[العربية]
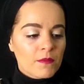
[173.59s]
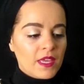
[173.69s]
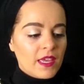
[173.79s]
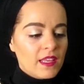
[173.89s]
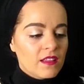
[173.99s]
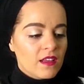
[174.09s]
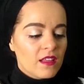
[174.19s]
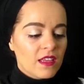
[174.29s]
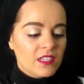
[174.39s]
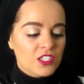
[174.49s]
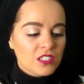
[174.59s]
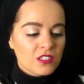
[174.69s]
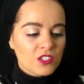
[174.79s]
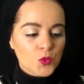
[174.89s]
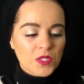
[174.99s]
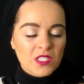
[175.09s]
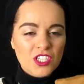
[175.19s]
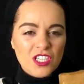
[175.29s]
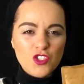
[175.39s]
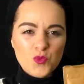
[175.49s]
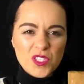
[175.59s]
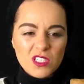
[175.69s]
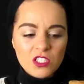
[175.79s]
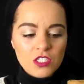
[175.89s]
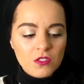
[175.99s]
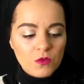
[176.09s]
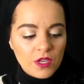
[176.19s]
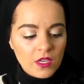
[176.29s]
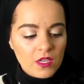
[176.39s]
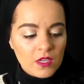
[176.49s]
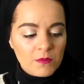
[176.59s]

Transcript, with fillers: مي هذا انا جاتني شويه جاني شويه خشن وكاع